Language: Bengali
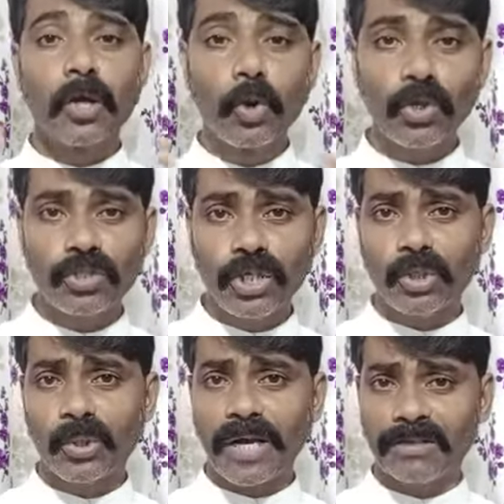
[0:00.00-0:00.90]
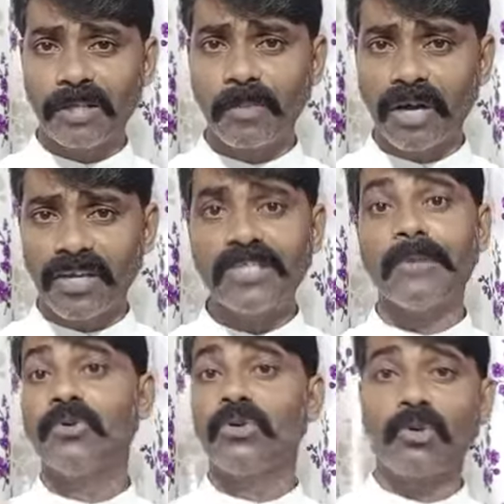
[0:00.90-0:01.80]
গচ্ছিত রাখতে পারি
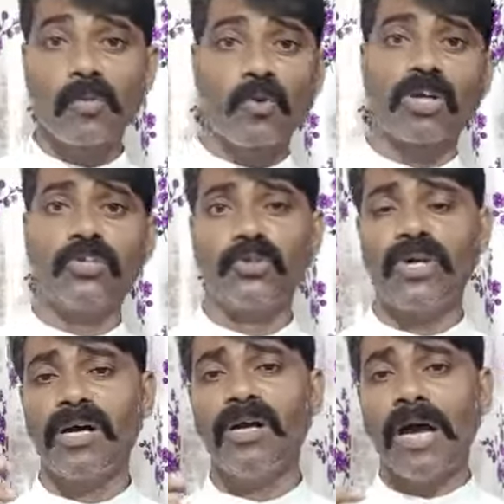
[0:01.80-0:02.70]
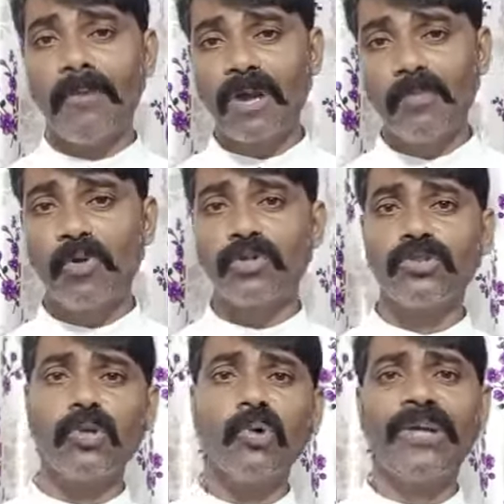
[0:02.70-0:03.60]
যেমন করে পড়াশোনা আমরা
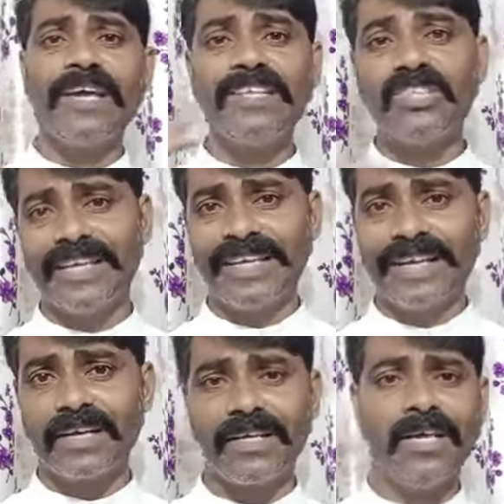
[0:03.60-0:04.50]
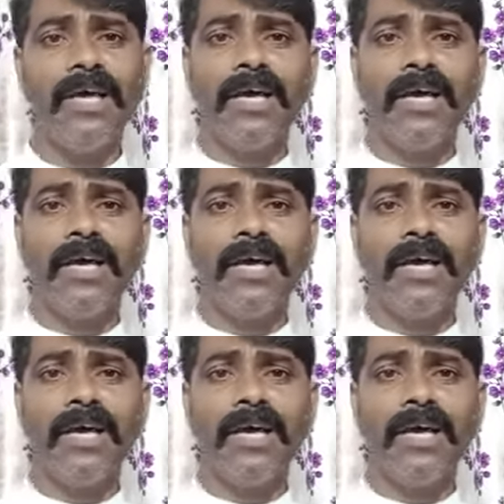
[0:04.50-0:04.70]
মুখস্থ করি জেনে রাখি